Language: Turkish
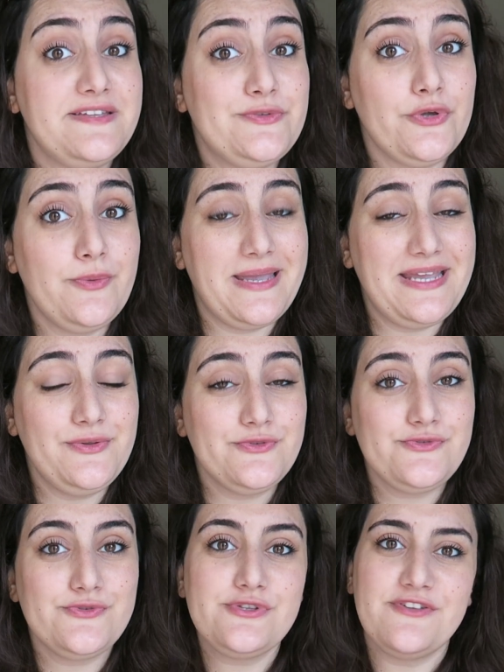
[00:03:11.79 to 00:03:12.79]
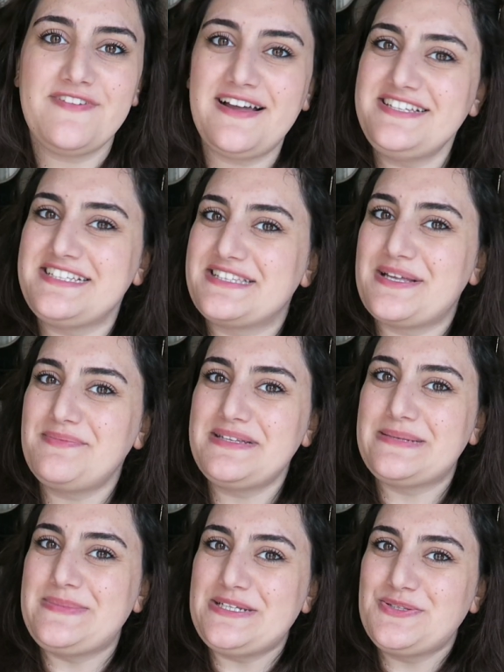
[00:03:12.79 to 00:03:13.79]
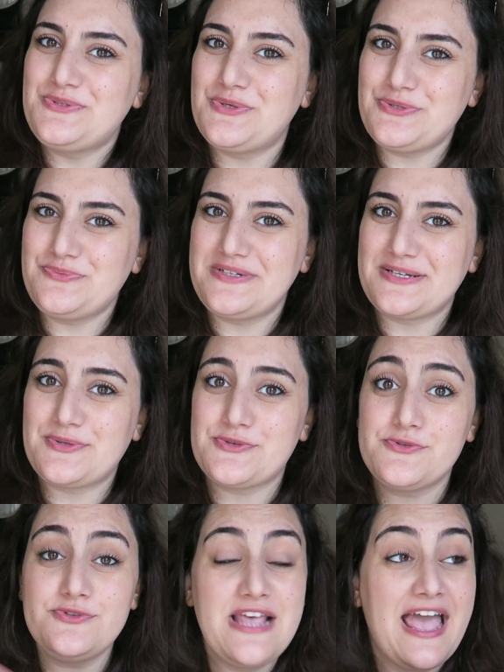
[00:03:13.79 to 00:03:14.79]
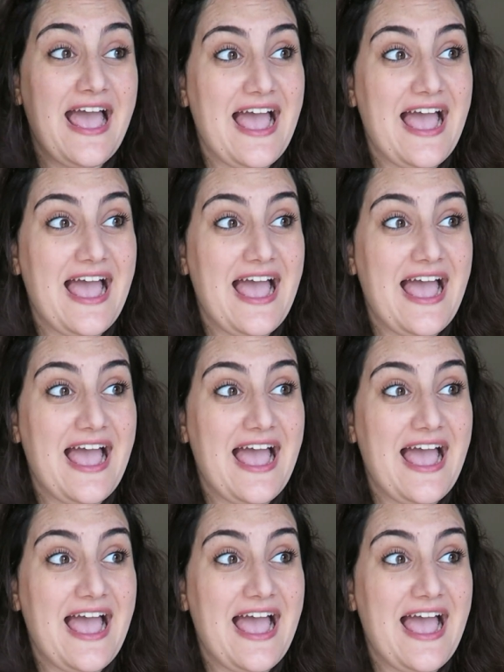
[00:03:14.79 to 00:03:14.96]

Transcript: videoyu beğeniyorsunuz ve aşağıdan bana bir yorum bırakıyorsunuz.